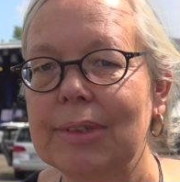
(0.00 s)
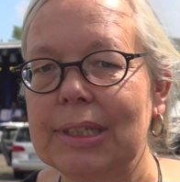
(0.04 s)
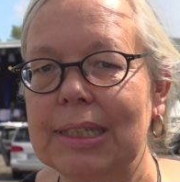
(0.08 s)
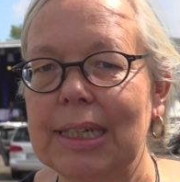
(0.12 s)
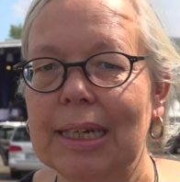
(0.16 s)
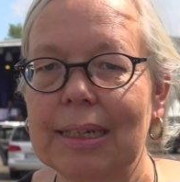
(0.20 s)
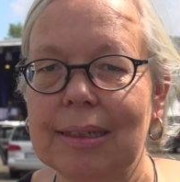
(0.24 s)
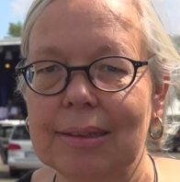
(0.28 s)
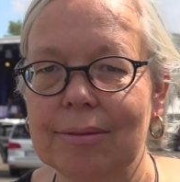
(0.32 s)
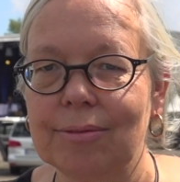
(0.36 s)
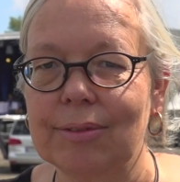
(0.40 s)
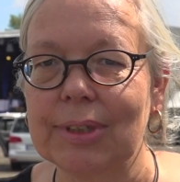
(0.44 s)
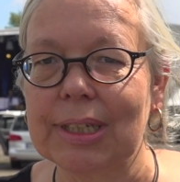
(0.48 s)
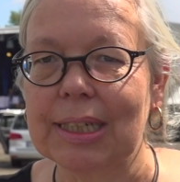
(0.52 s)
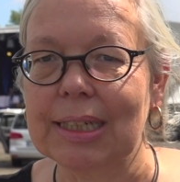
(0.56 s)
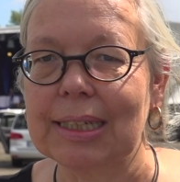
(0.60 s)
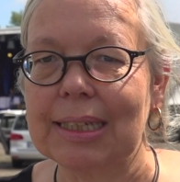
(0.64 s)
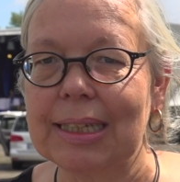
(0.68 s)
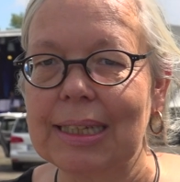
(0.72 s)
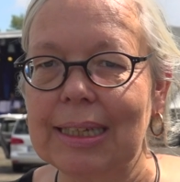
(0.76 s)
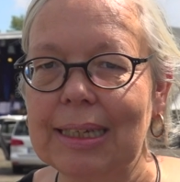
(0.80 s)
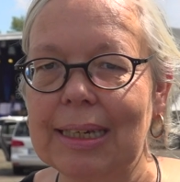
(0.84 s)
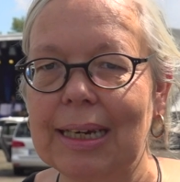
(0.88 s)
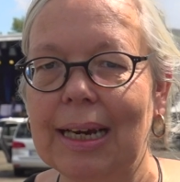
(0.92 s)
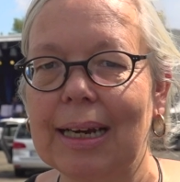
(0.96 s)
Wir dachten, wir
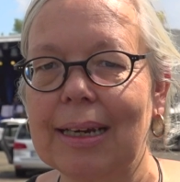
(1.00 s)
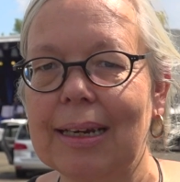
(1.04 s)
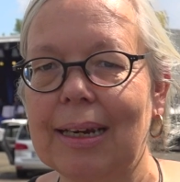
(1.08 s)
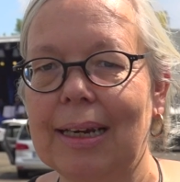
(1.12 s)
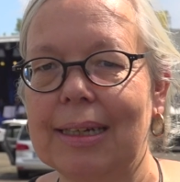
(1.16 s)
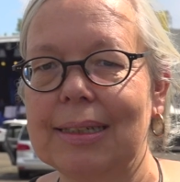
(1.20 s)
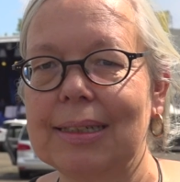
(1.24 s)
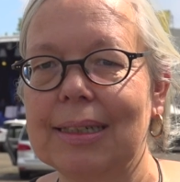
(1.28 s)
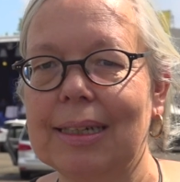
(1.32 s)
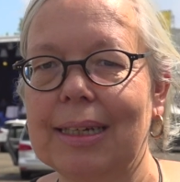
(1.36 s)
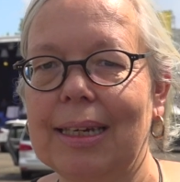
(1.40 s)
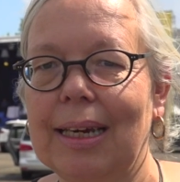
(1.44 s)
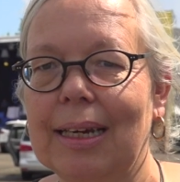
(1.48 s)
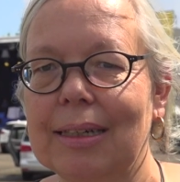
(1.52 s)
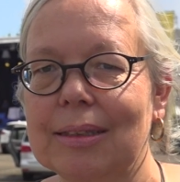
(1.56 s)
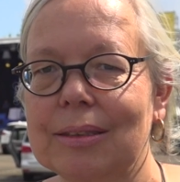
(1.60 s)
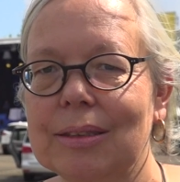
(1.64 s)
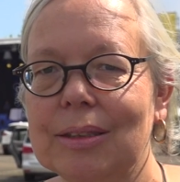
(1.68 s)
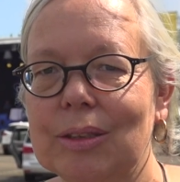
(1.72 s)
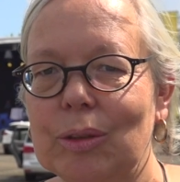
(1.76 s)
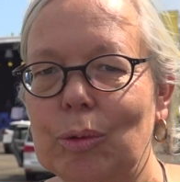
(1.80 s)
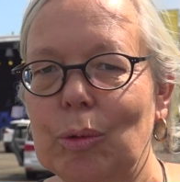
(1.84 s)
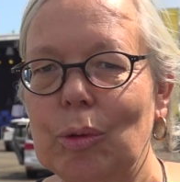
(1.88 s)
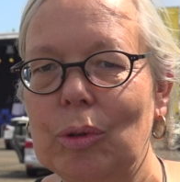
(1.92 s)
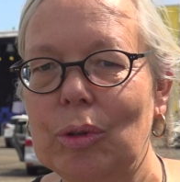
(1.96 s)
kriegen gar keine
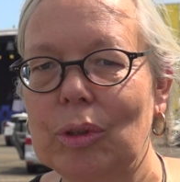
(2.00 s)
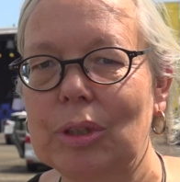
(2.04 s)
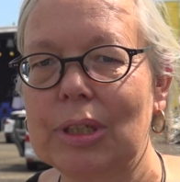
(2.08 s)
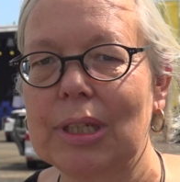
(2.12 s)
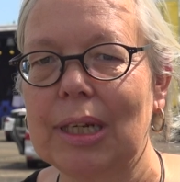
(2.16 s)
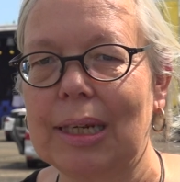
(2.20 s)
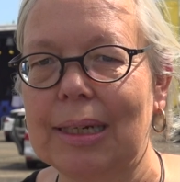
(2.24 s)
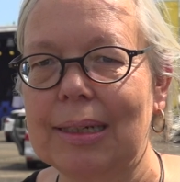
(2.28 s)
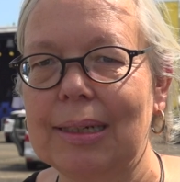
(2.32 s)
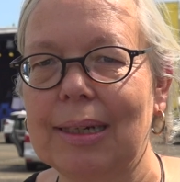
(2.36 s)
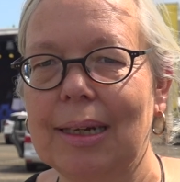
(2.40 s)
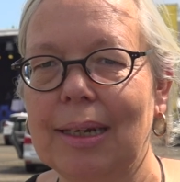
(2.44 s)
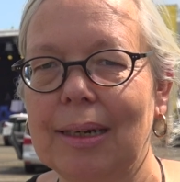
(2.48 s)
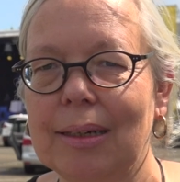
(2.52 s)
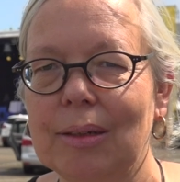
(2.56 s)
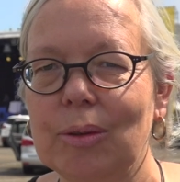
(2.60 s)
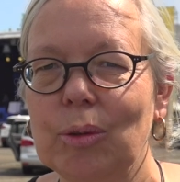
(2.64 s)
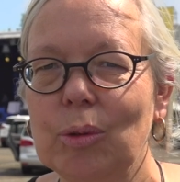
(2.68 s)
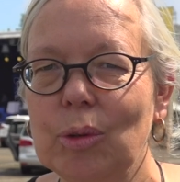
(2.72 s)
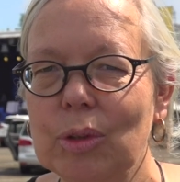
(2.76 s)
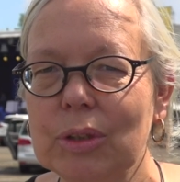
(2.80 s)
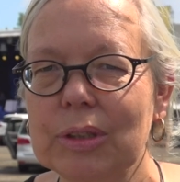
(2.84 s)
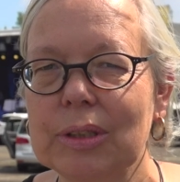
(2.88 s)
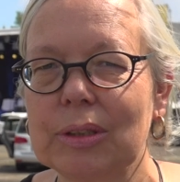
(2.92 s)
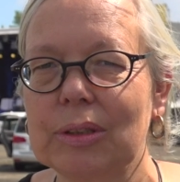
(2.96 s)
Reaktion und hatten da
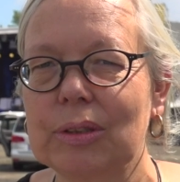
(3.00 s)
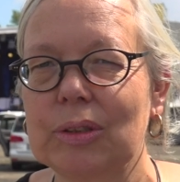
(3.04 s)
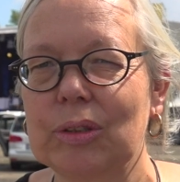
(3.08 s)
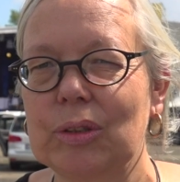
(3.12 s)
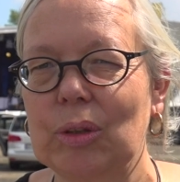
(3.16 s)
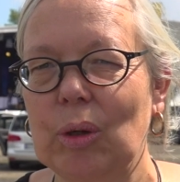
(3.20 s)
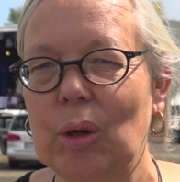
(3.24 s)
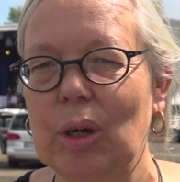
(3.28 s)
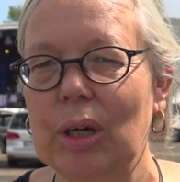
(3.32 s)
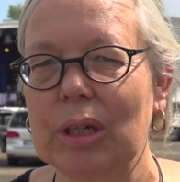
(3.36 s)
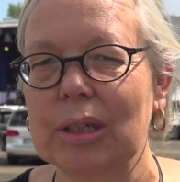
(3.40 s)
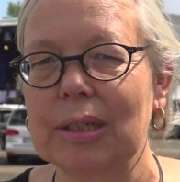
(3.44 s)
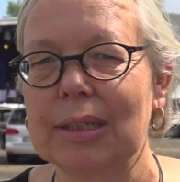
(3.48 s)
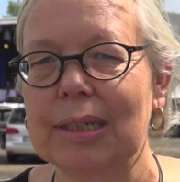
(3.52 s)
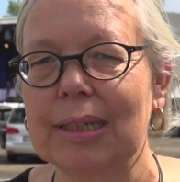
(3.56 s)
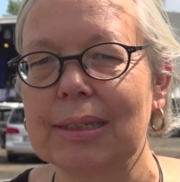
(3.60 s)
große Sorge,